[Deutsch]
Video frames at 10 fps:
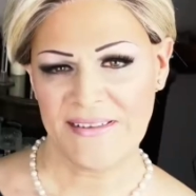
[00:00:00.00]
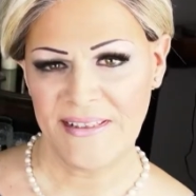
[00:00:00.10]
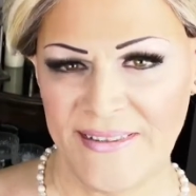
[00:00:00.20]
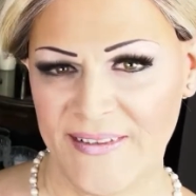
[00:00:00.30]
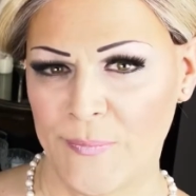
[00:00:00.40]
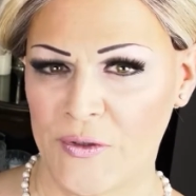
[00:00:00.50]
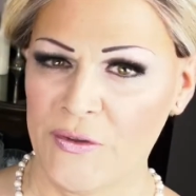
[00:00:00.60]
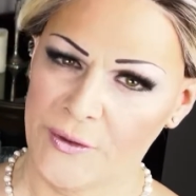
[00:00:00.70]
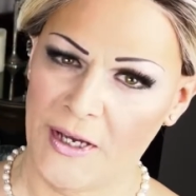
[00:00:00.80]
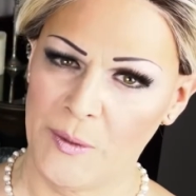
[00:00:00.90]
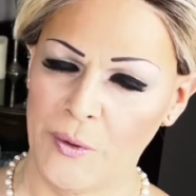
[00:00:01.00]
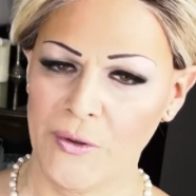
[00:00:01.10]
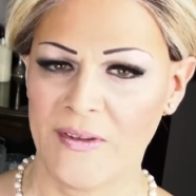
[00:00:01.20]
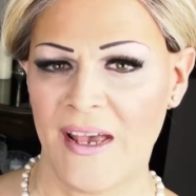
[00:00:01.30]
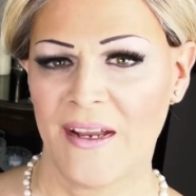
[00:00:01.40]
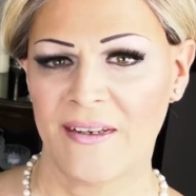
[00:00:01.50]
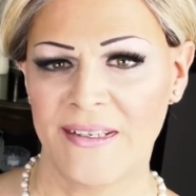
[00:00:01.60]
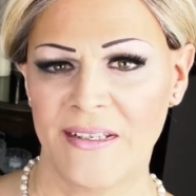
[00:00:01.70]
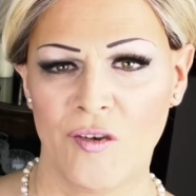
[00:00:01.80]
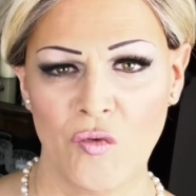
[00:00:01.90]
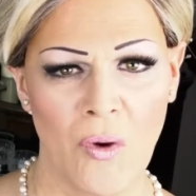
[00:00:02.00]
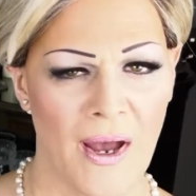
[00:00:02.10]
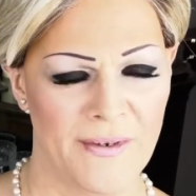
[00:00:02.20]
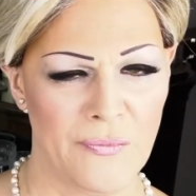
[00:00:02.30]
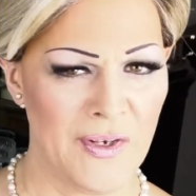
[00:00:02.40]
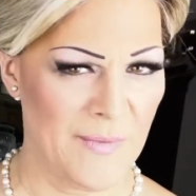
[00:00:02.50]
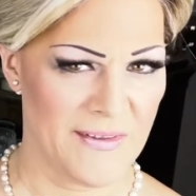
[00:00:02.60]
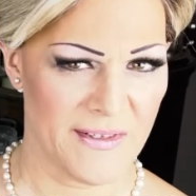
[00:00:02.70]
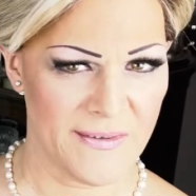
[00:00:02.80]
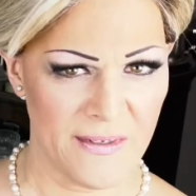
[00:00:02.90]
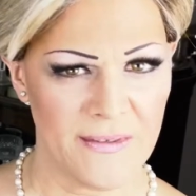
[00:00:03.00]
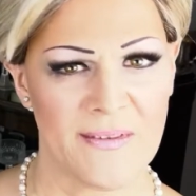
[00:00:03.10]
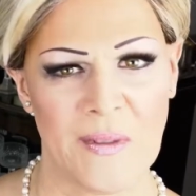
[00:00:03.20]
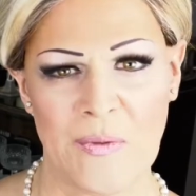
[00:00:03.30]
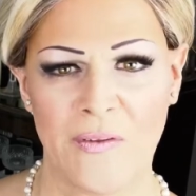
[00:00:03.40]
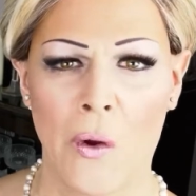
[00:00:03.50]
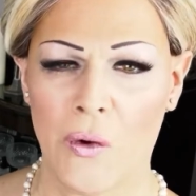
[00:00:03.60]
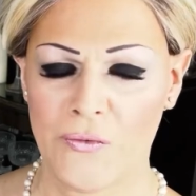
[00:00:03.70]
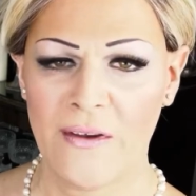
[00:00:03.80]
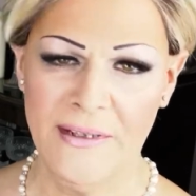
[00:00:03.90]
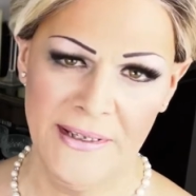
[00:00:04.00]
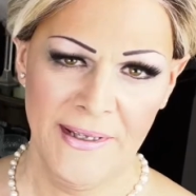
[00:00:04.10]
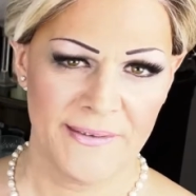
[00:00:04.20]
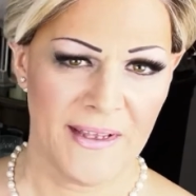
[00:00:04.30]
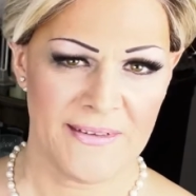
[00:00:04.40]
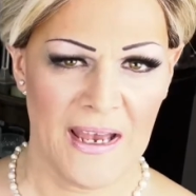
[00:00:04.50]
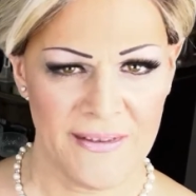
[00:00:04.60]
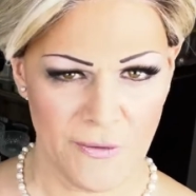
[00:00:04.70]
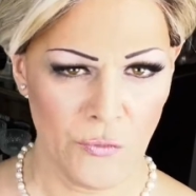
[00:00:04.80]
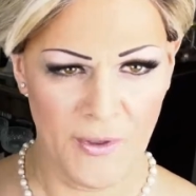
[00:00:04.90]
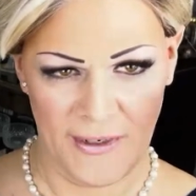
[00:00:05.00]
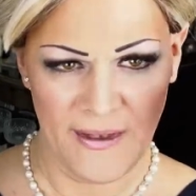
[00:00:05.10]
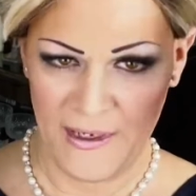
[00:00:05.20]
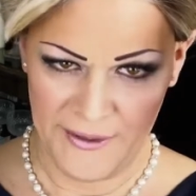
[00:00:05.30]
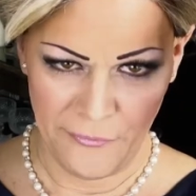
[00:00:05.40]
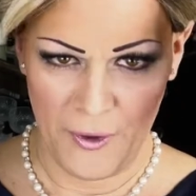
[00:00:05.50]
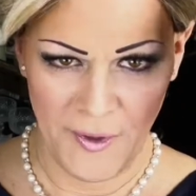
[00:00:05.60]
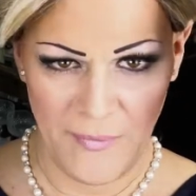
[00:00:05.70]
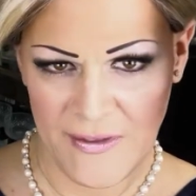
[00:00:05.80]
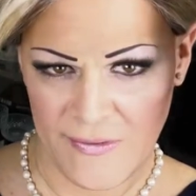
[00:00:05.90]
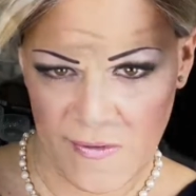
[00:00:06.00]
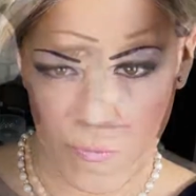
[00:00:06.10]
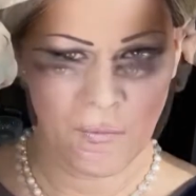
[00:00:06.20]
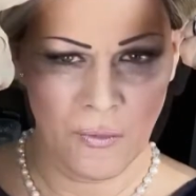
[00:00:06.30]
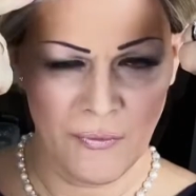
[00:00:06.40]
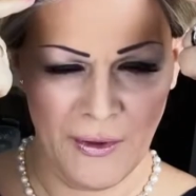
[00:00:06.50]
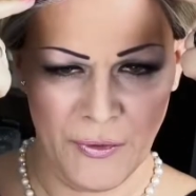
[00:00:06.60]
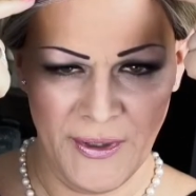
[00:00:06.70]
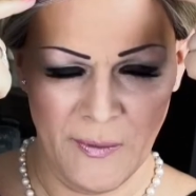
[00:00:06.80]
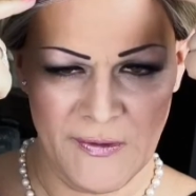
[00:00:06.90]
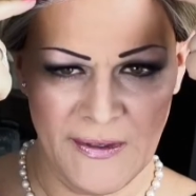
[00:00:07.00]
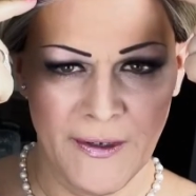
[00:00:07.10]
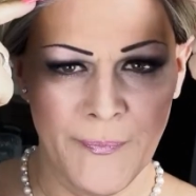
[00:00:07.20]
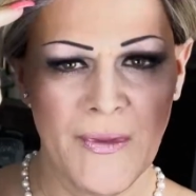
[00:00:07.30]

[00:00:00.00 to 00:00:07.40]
nächstes möchte ich euch eine Perücke zeigen, die nur einen Filmansatz hat. Das gibt es auch öfter. Das heißt, nur der Teil hier vorne, meistens so ungefähr von hier bis hier,